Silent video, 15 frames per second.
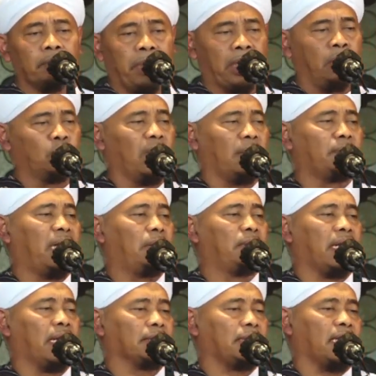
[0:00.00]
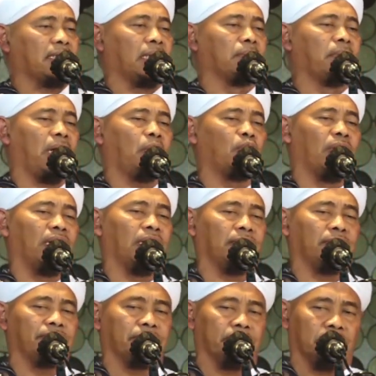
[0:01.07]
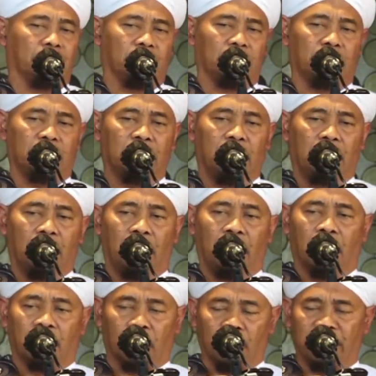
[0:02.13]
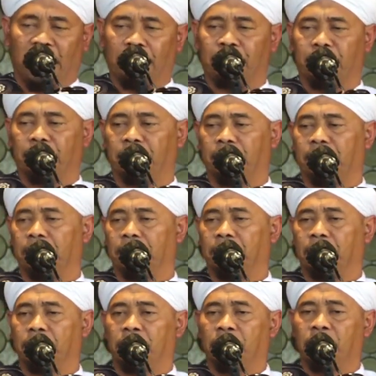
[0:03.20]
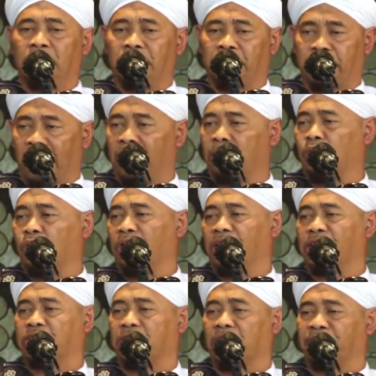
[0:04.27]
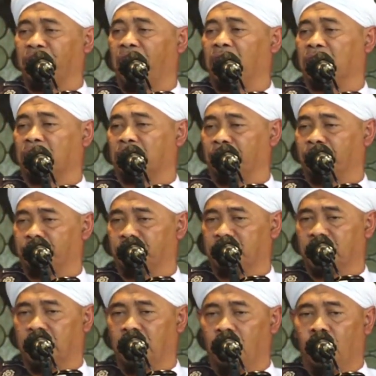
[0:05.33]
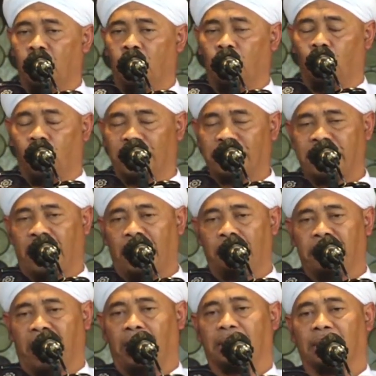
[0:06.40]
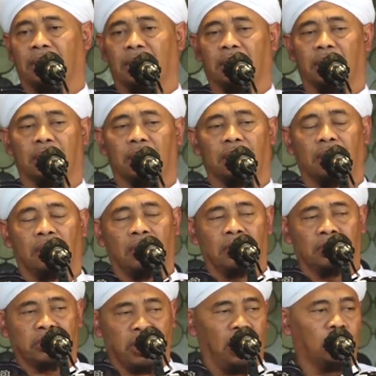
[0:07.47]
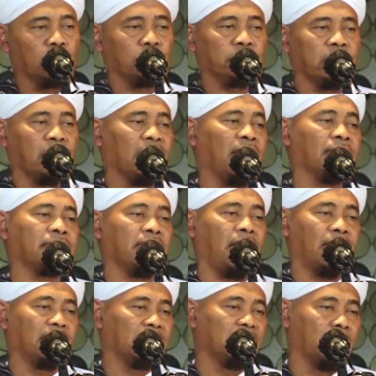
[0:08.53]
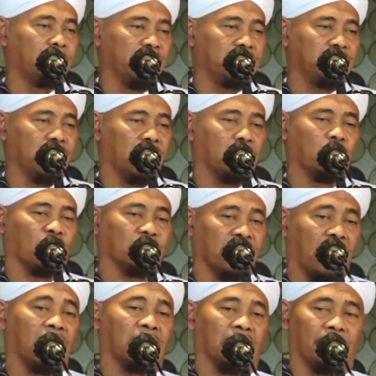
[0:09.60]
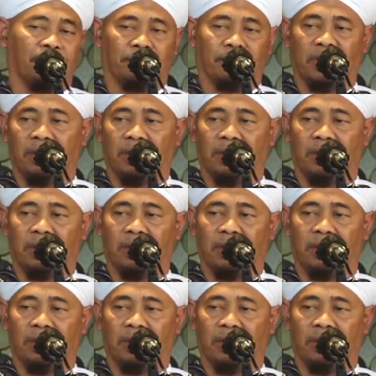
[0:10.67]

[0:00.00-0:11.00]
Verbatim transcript: Para ulama mengatakan bahawa Rajab syahrul istighfar wa Sya'ban syahrul salati ala nabiyil mukhtar.